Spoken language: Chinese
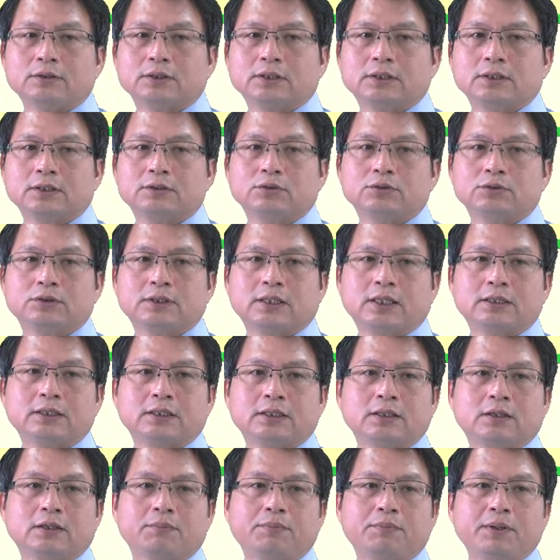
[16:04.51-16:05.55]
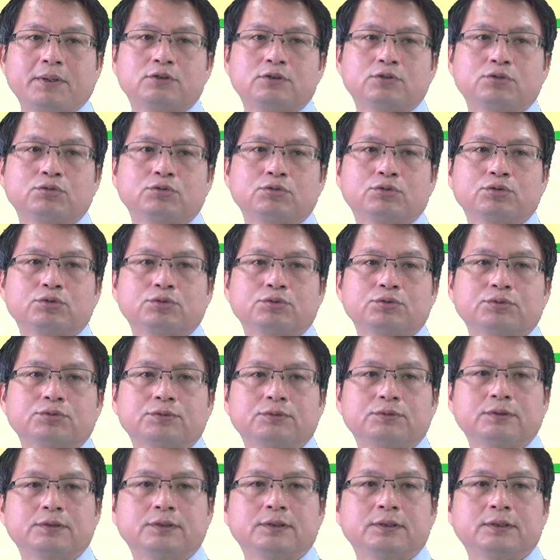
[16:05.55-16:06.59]
这个就是它的一个被除数
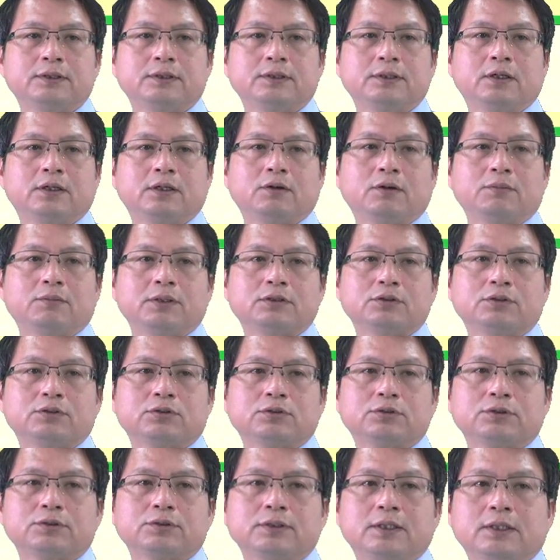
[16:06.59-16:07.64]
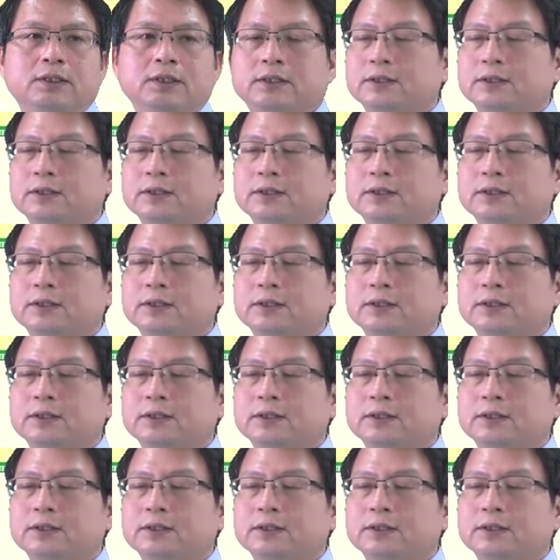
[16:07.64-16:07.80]
啊，被除数。